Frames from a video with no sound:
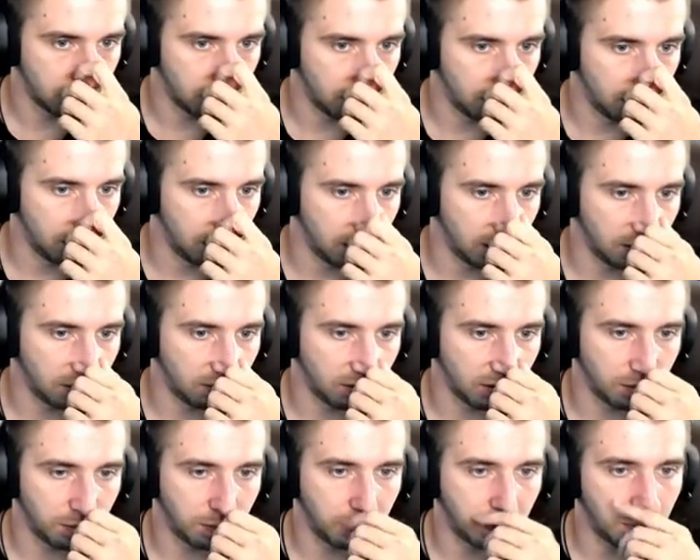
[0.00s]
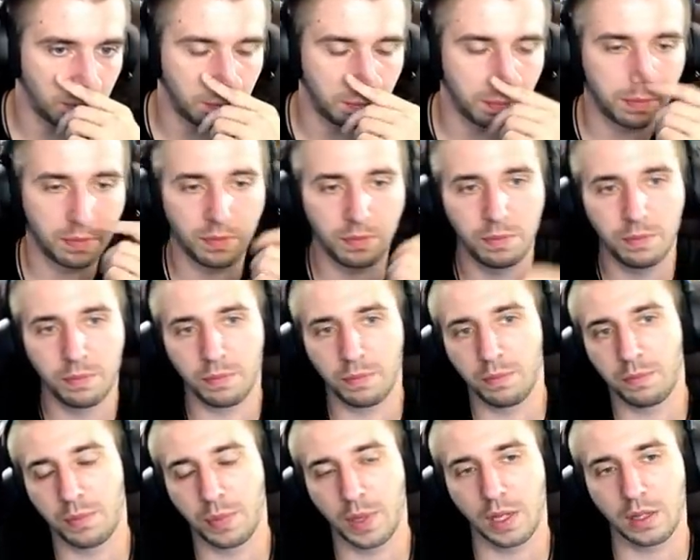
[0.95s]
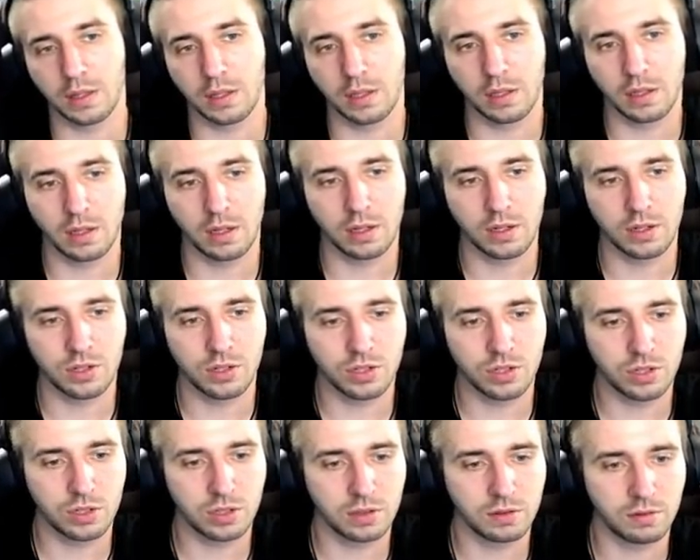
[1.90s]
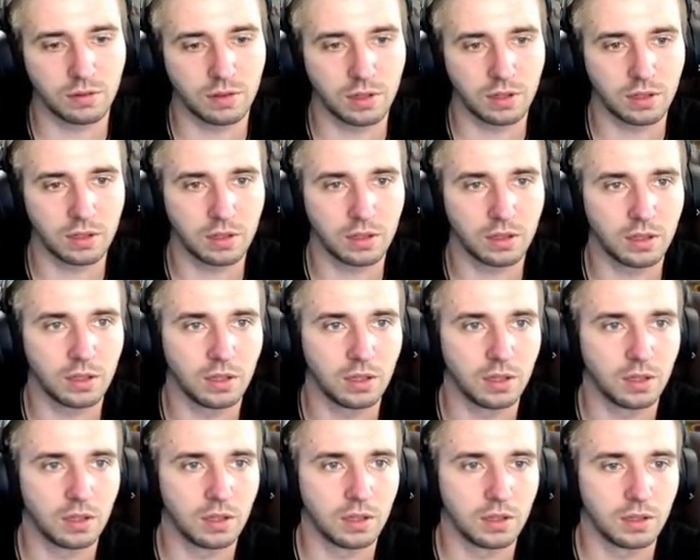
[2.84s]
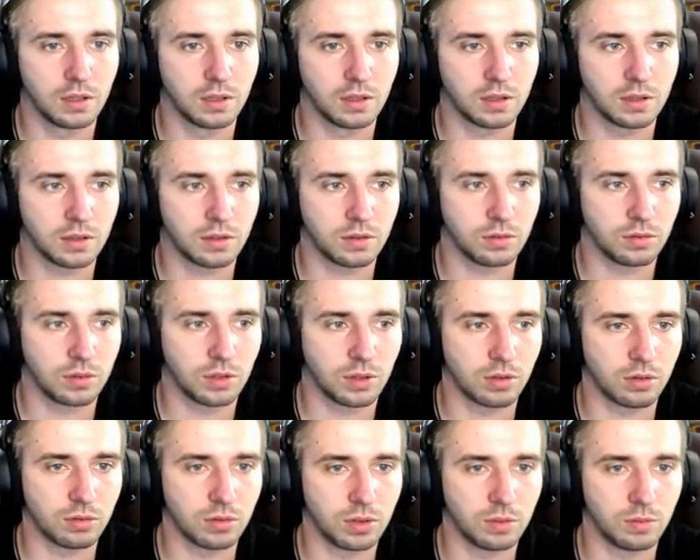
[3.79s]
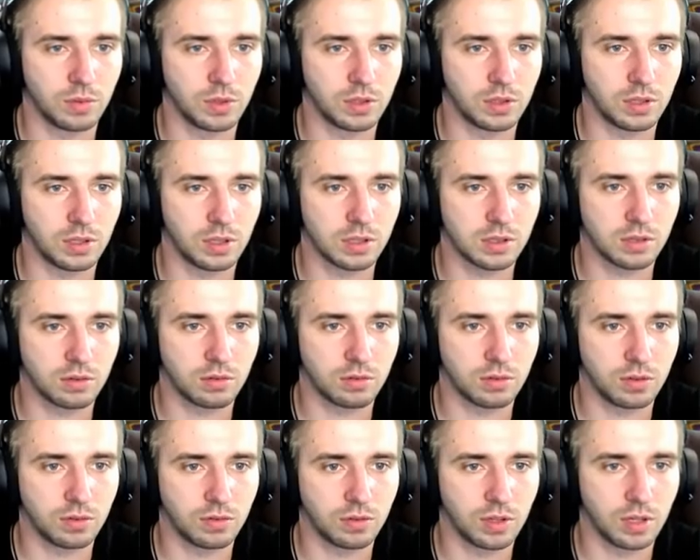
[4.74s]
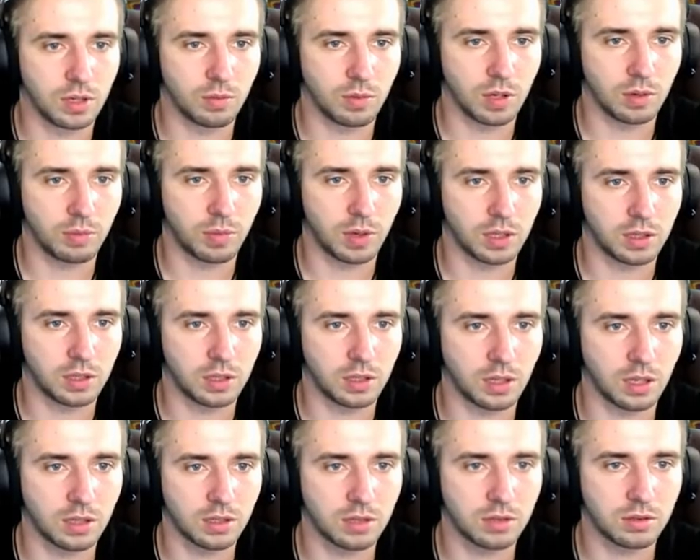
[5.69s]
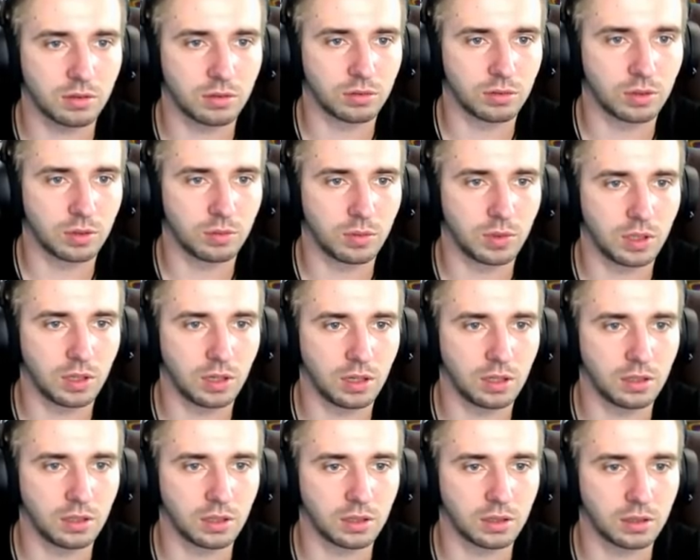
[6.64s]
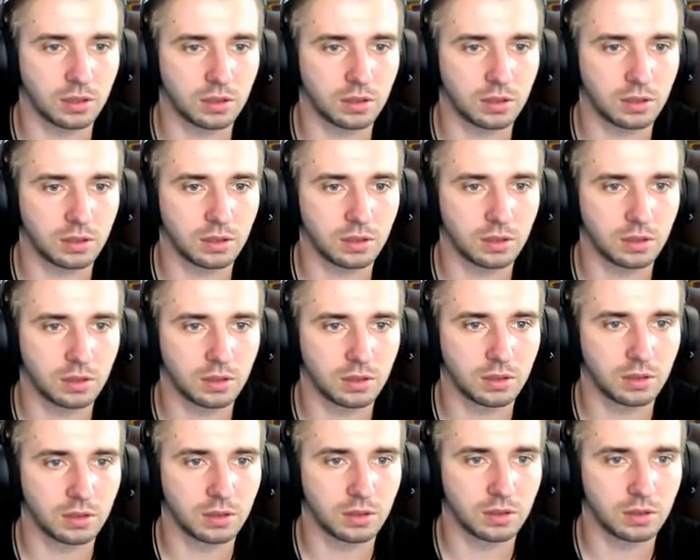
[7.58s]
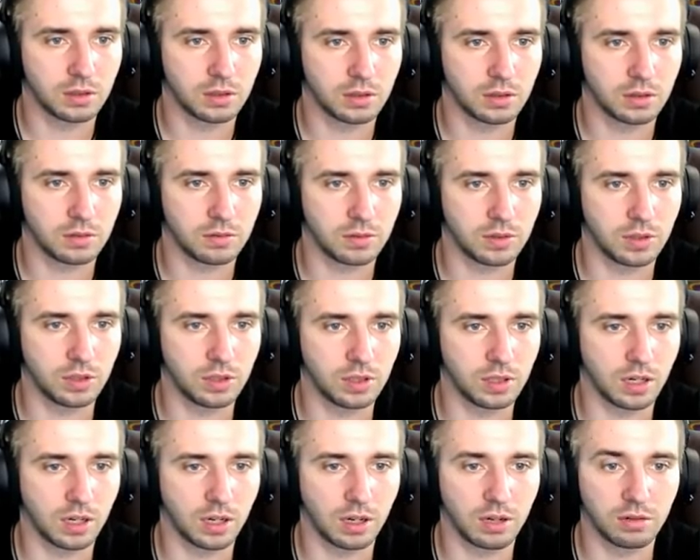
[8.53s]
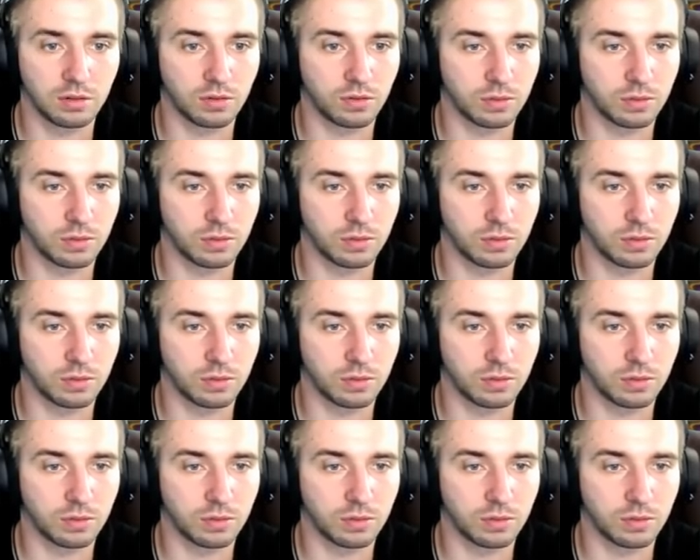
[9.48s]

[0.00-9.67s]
Дерево пятое ожило. Ну-ка, рунами интересно, у него ремка пятая есть рунами или нет? Видите, аккаунт